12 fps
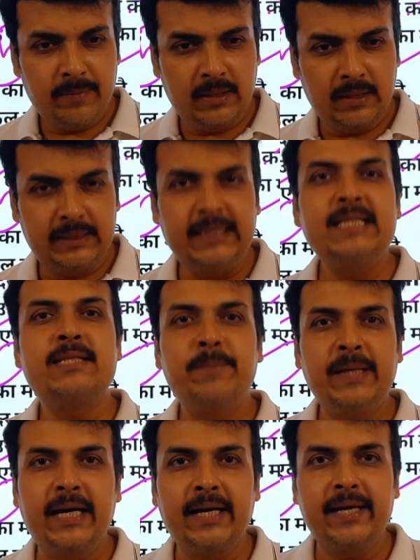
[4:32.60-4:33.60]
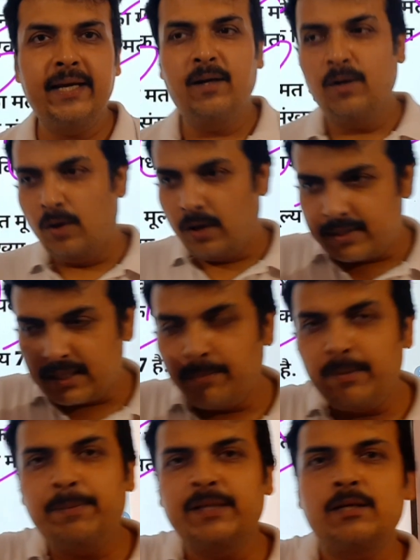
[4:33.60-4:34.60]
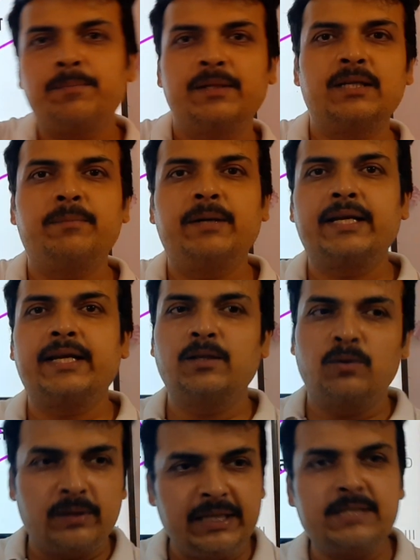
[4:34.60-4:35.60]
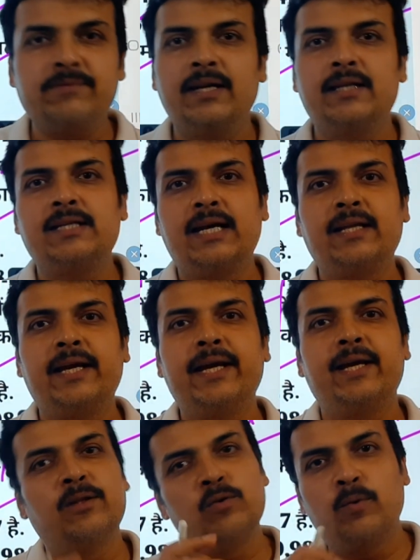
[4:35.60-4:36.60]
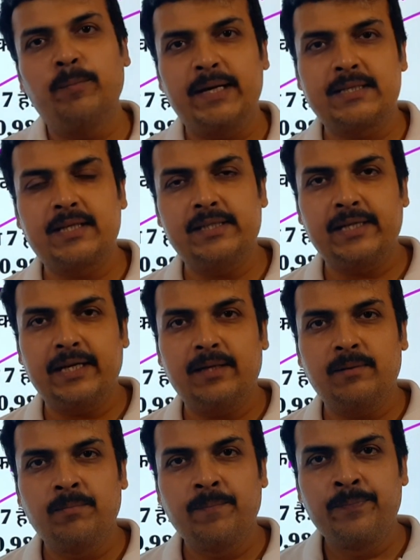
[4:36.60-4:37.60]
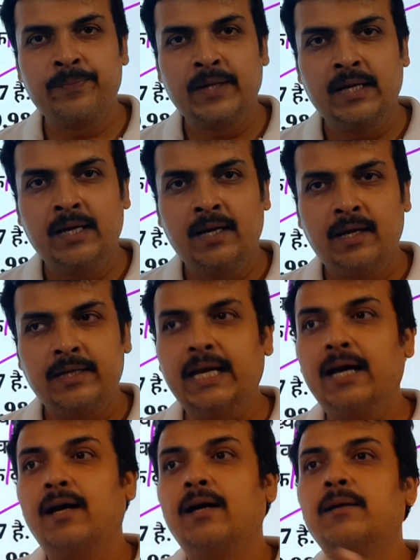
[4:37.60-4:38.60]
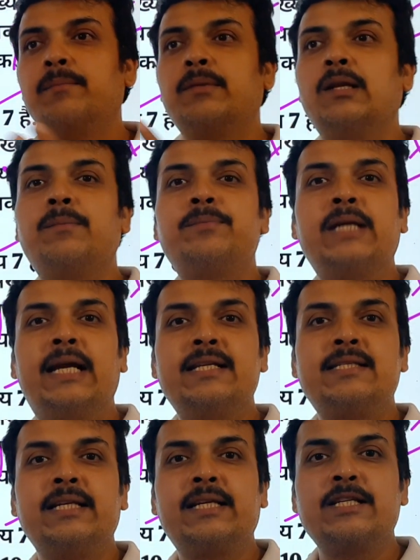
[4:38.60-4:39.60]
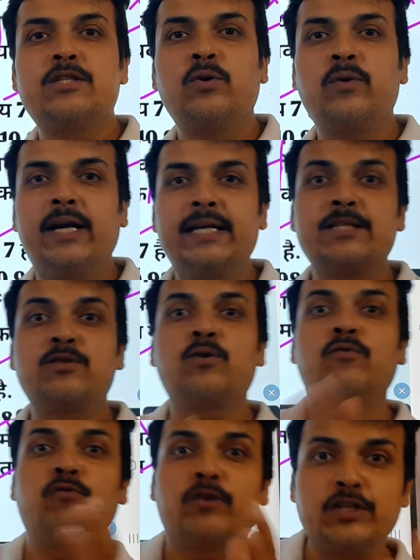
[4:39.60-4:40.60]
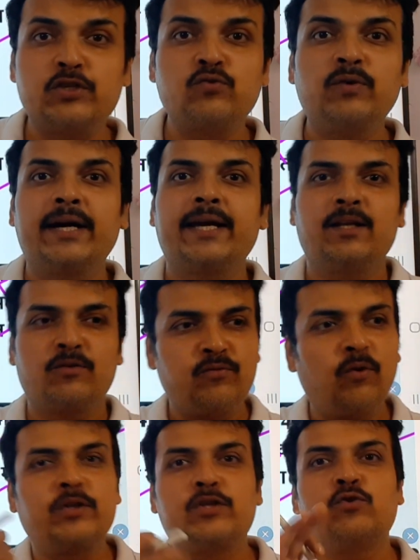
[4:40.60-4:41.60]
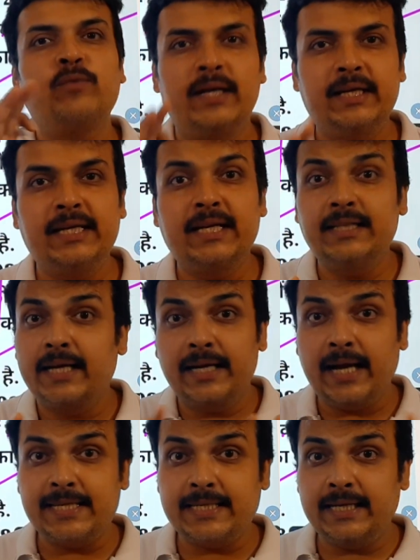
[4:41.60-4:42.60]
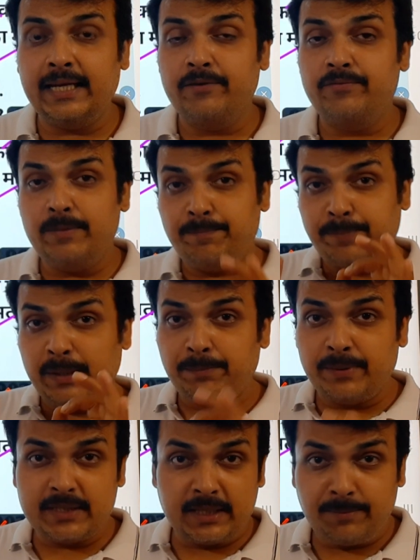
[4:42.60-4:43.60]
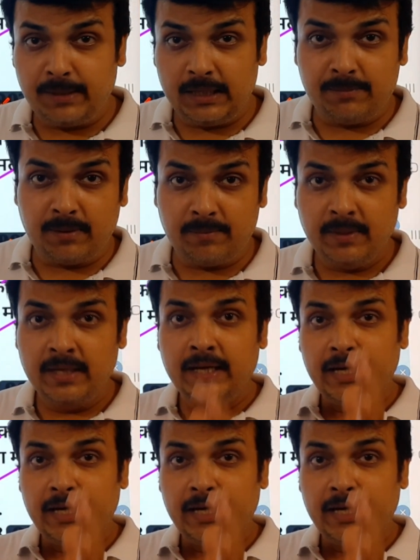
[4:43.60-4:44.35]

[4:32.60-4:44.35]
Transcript: तीस भी आ गया और सब में पंद्रह पंद्रह बट गया तो तीस वाला ज्यादा है तो वो पास कर जाएगा या मतलब 40 सीट किसी को आए किसी को 42 आ गया तो 42 वाला निकल जाएगा ऐसा नहीं है 50 परसेंट मिनिमम